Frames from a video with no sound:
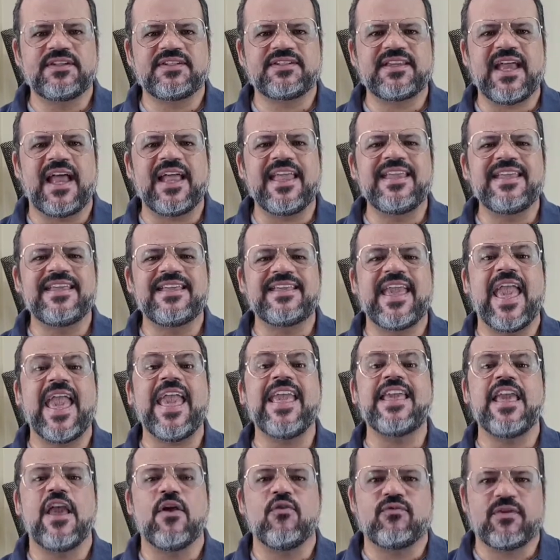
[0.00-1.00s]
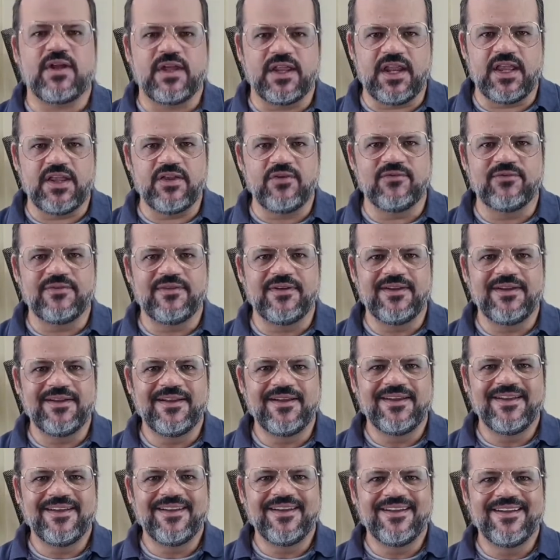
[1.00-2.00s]
está em quem eu creio.
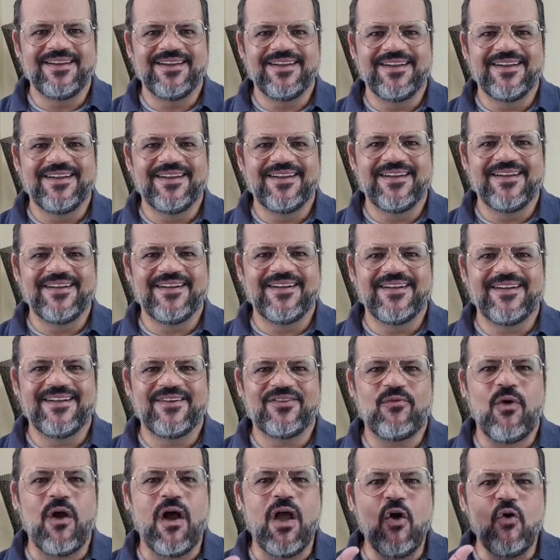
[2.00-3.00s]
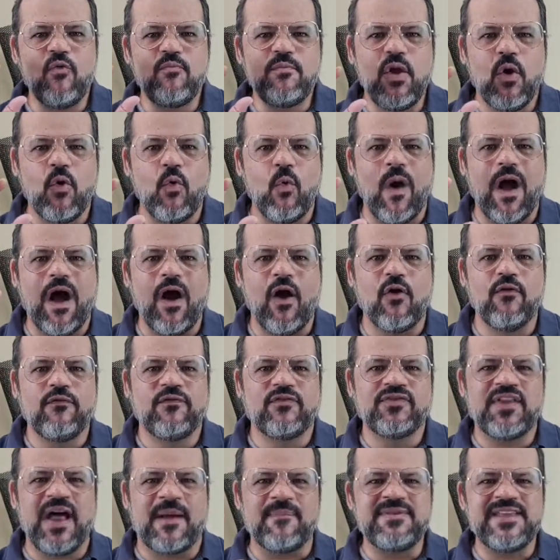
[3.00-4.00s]
Qual é o meu
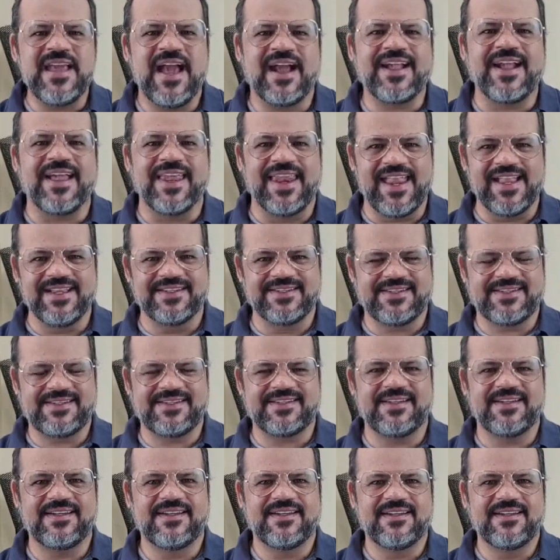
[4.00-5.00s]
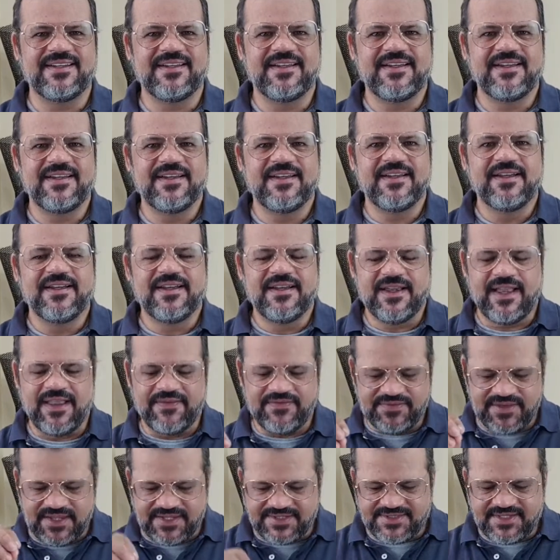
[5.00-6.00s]
alvo da minha crença?
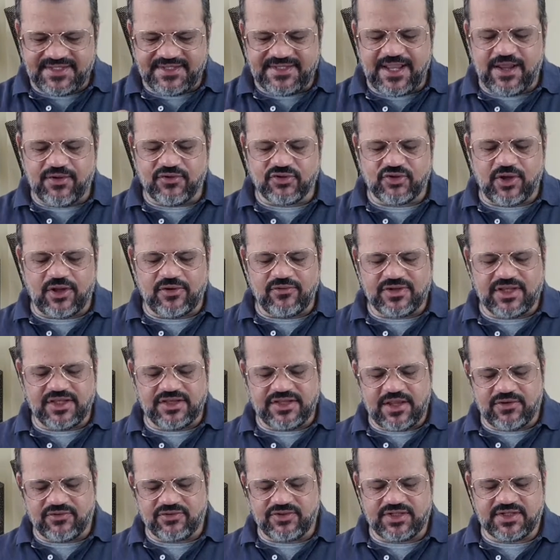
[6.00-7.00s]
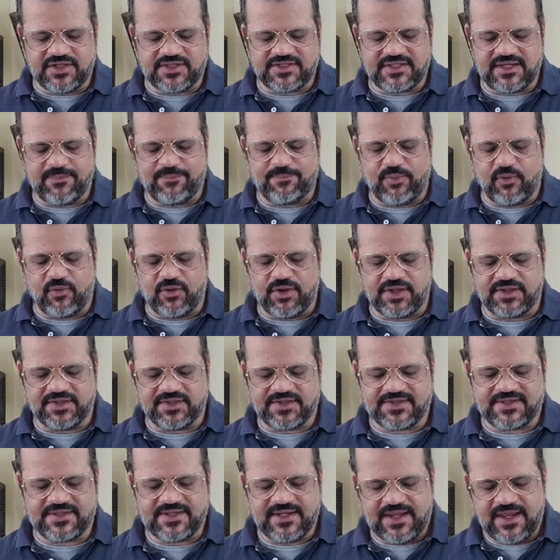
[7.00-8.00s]
Nesse Deus. Olha o que Deus diz assim:
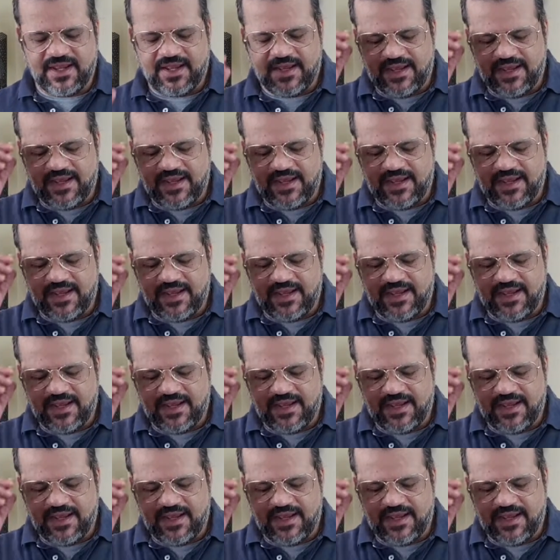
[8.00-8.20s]
pois